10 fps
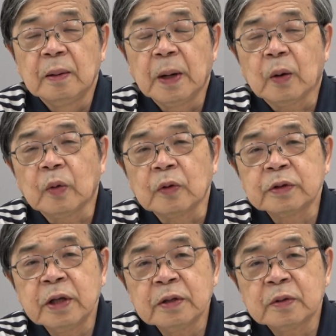まあ、この
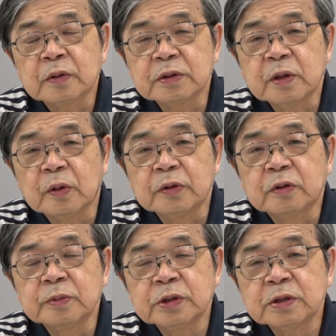程度のことは織
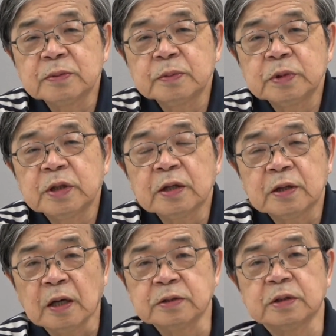り込み済み
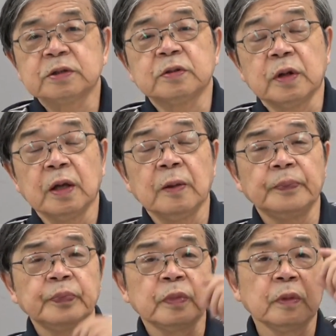だったはずですよ
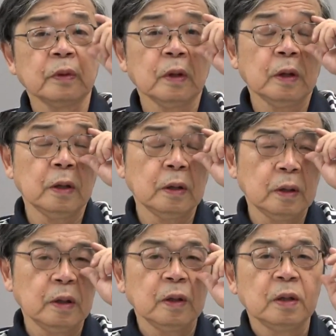ね。
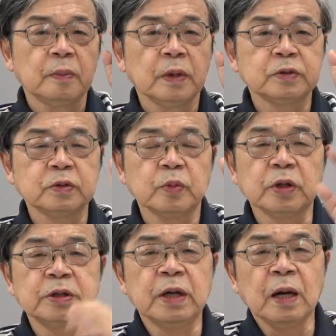でまあ、ちょっと
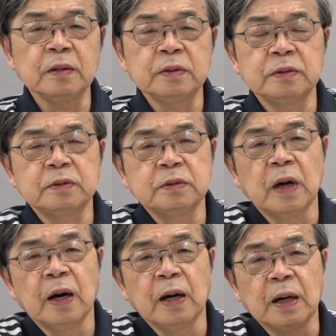僕は慰安婦
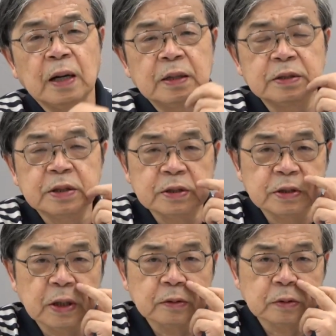は話が
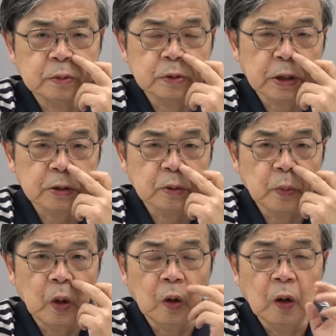違うと思うんだけど
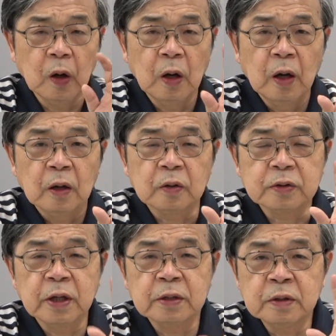もこ
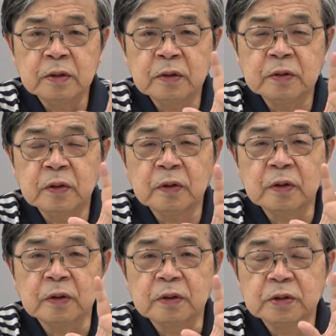の天皇
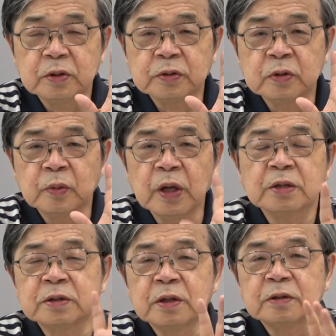の肖像を燃
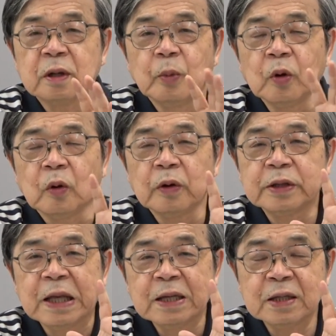やすなんてのはもうこ
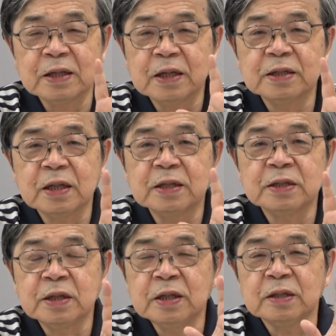れ典型
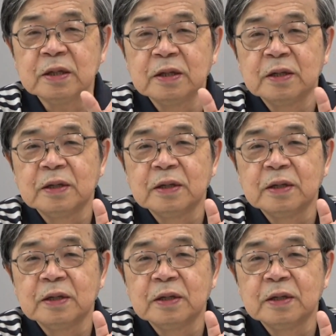的に